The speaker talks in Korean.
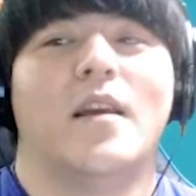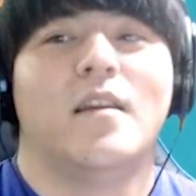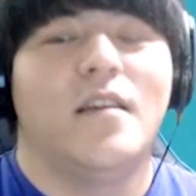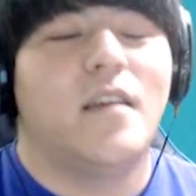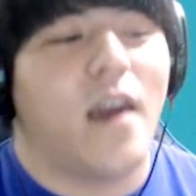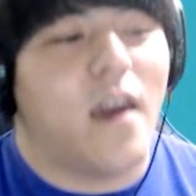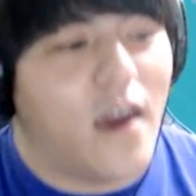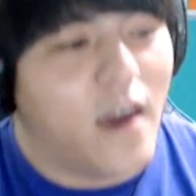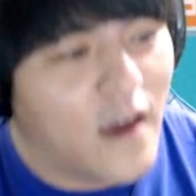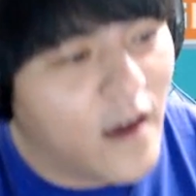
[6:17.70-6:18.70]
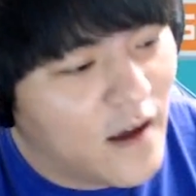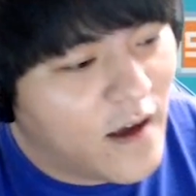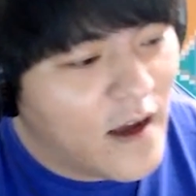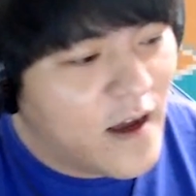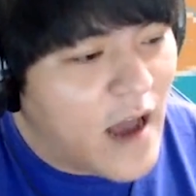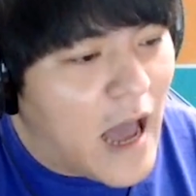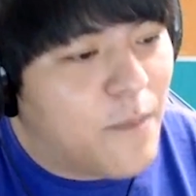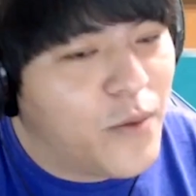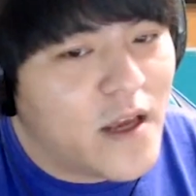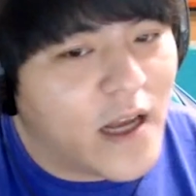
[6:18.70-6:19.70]
이게
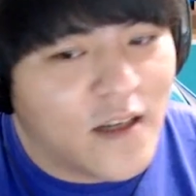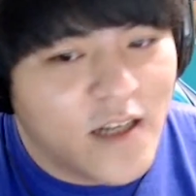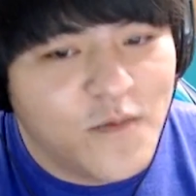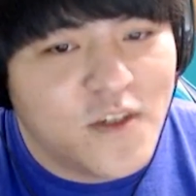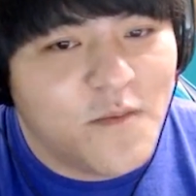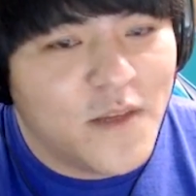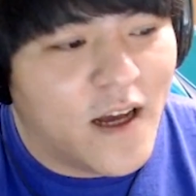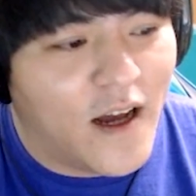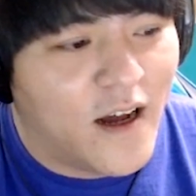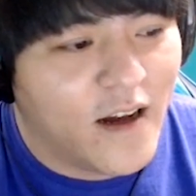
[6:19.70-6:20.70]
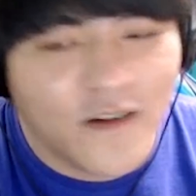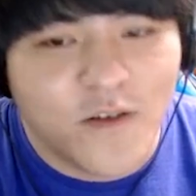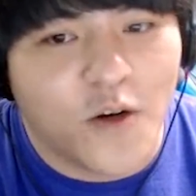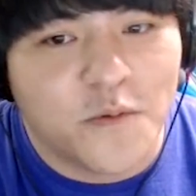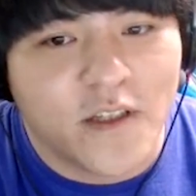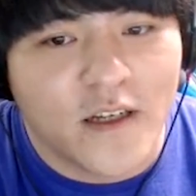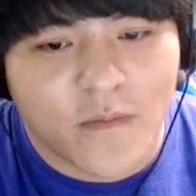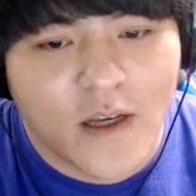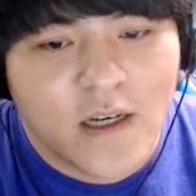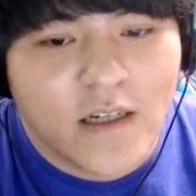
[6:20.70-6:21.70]
아프리카 드림즈입니다, 여러분들.
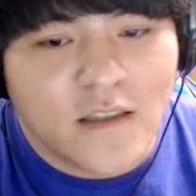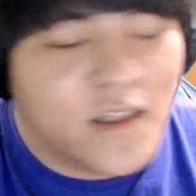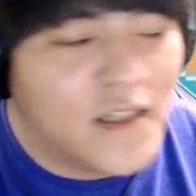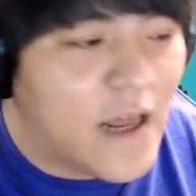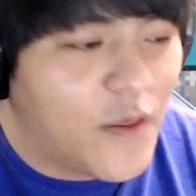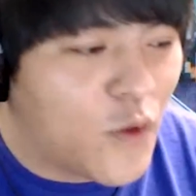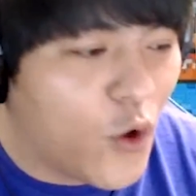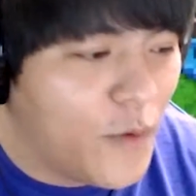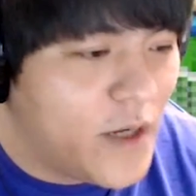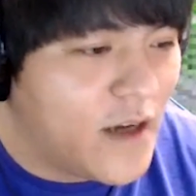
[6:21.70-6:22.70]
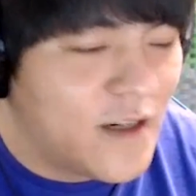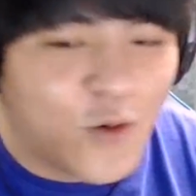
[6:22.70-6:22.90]
지난 스토브 리그를